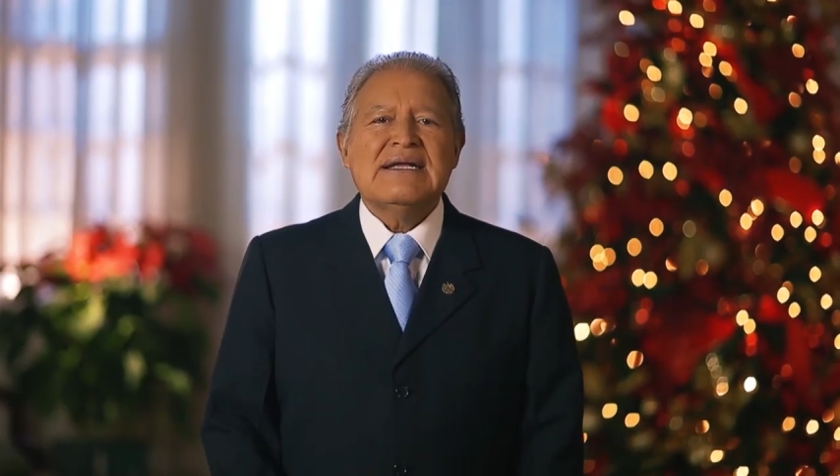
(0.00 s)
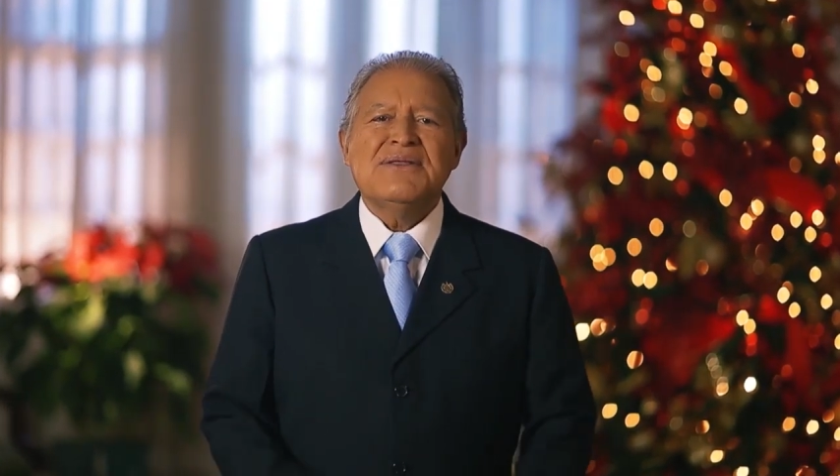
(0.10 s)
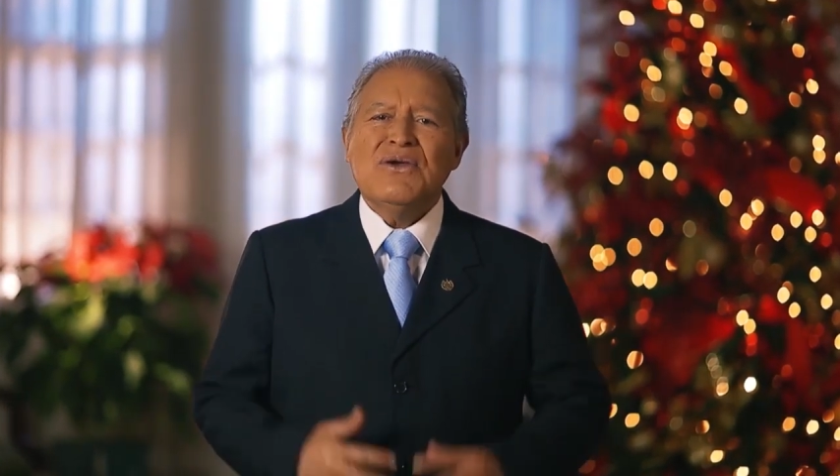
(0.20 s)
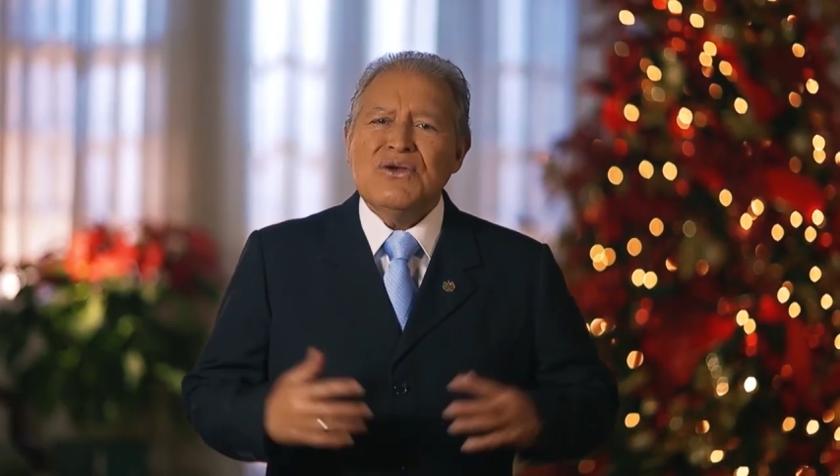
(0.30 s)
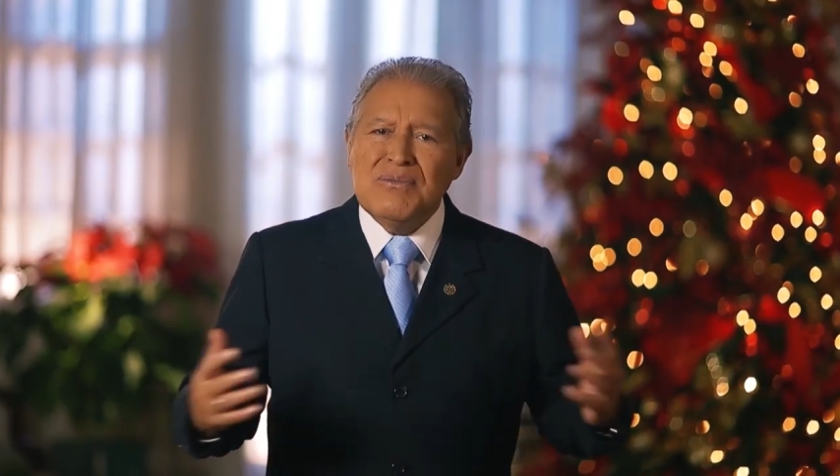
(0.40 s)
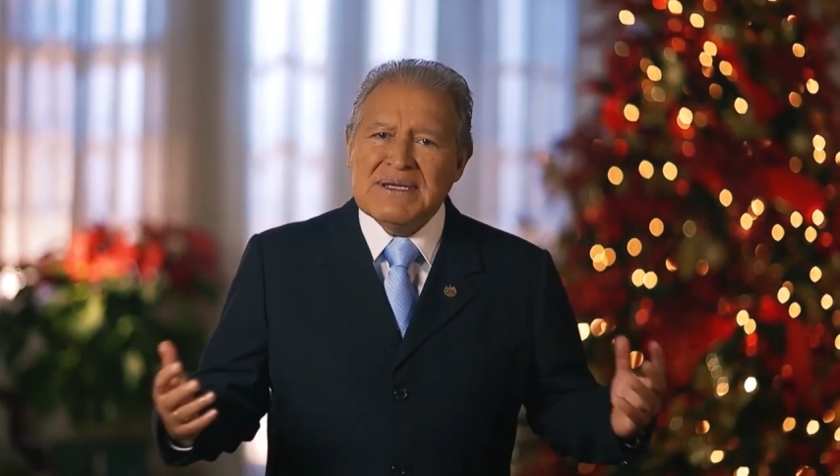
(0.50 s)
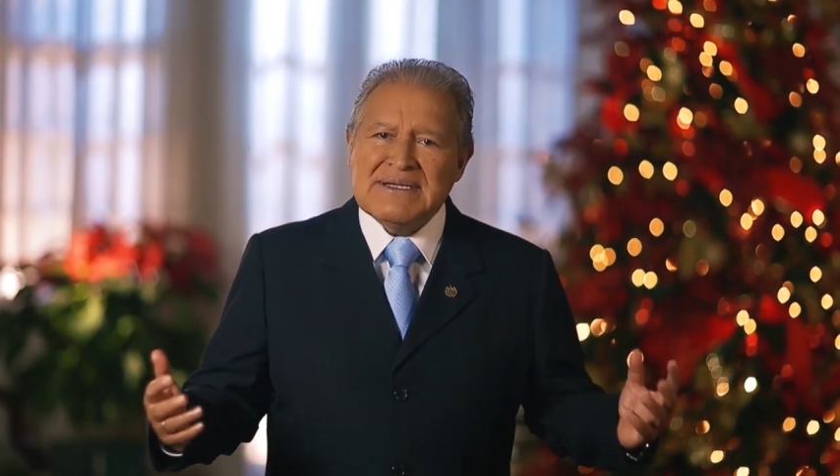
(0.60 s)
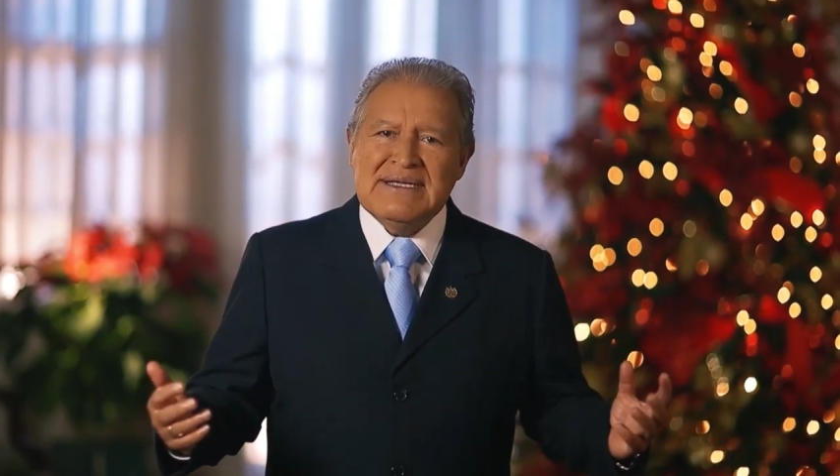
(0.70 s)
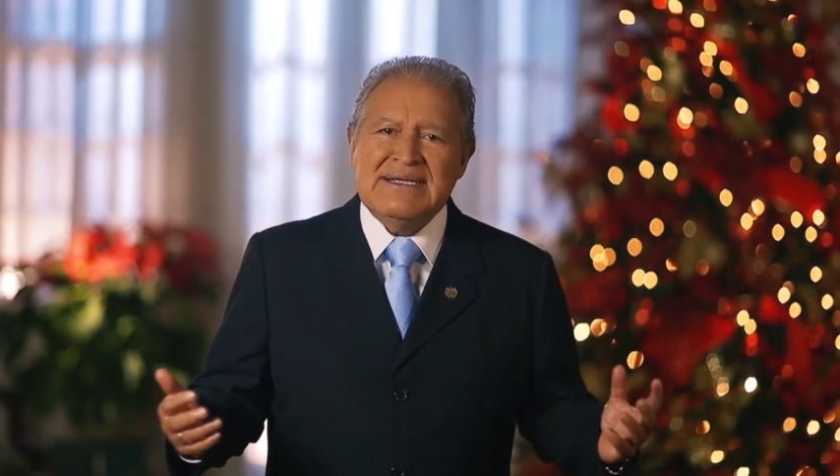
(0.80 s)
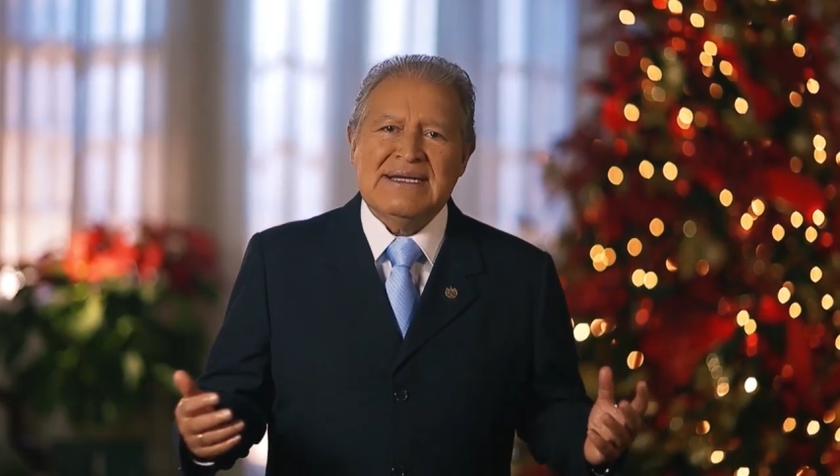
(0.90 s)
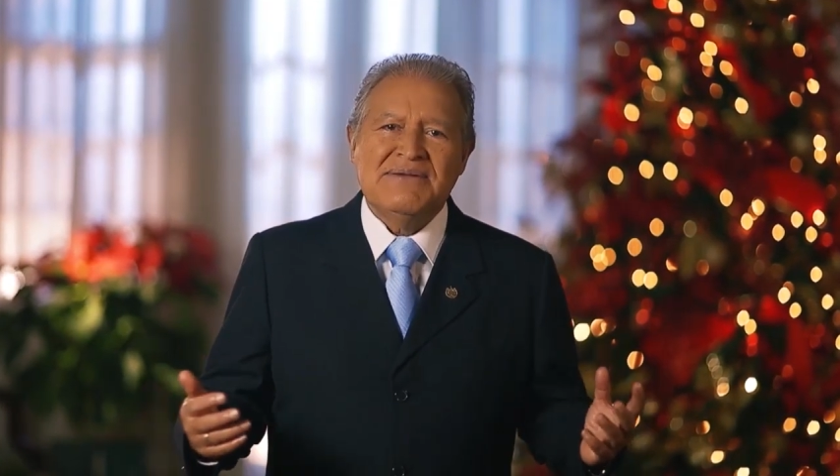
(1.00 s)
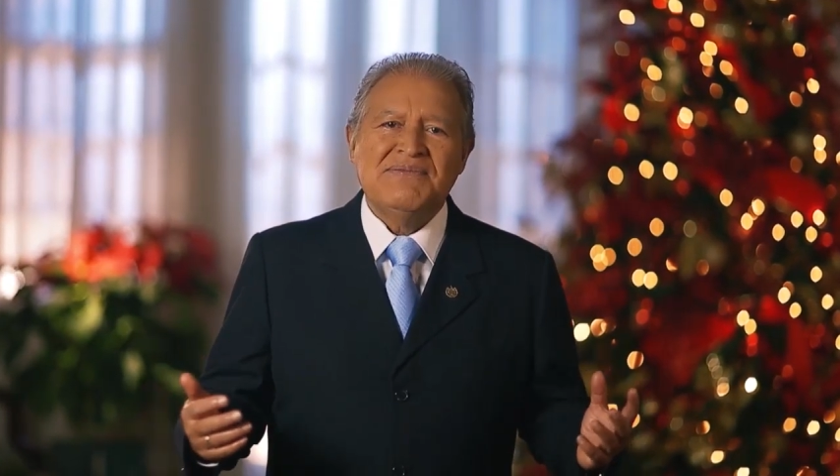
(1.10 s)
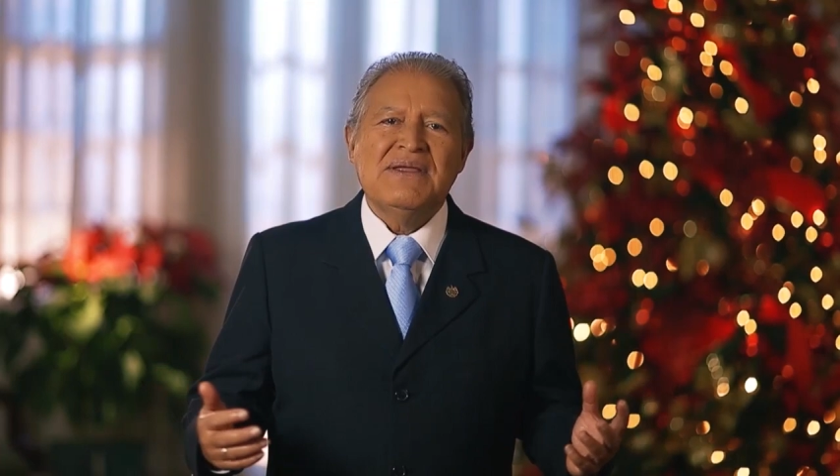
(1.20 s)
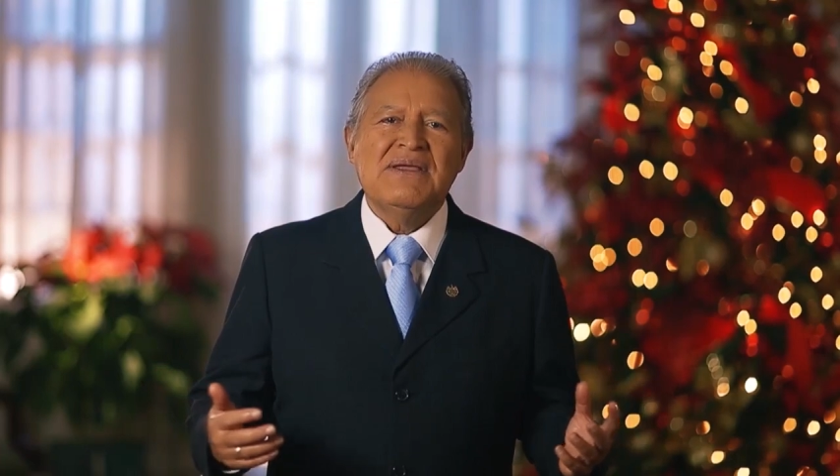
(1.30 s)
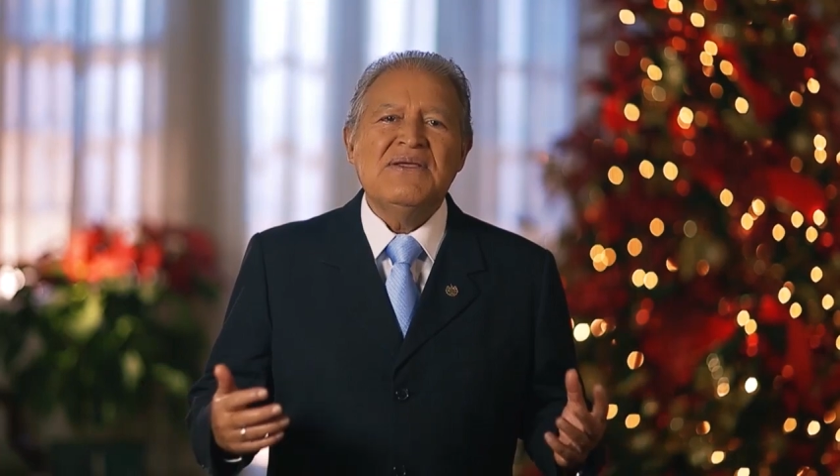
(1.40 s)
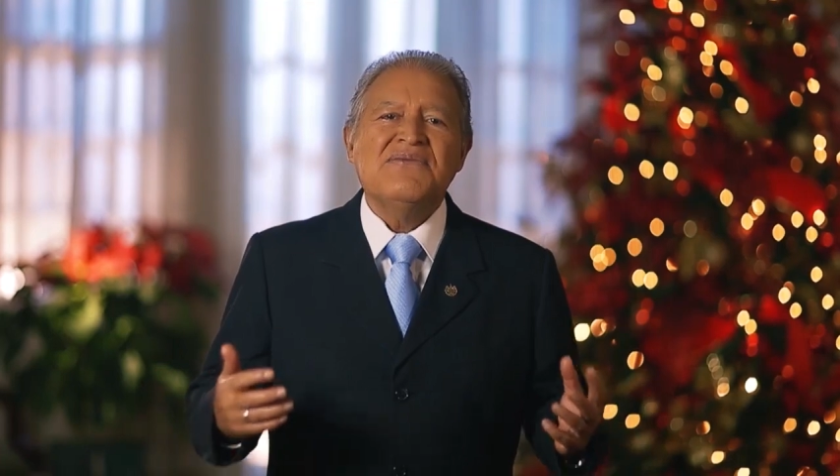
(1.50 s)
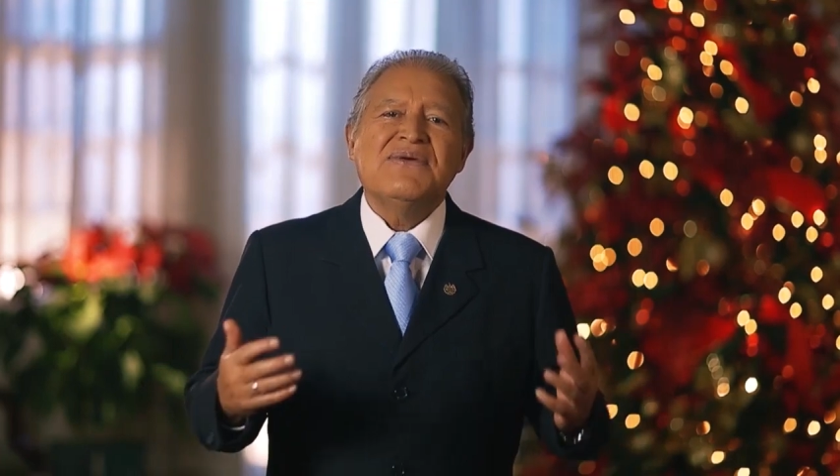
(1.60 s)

Que Dios nos bendiga y